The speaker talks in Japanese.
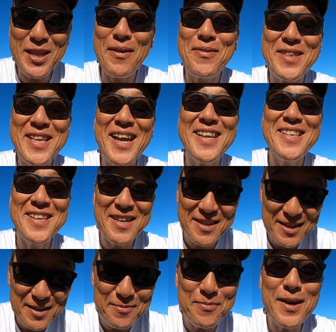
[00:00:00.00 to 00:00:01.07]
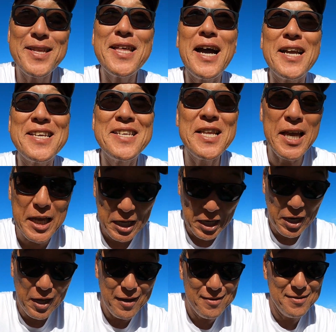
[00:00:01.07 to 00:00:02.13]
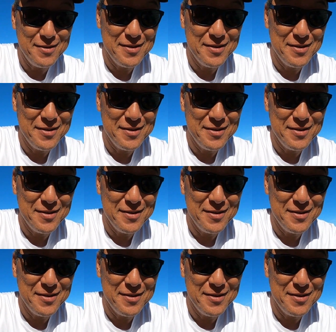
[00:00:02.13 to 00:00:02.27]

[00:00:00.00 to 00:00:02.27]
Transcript: 食べたいんだよねまだ飽きないから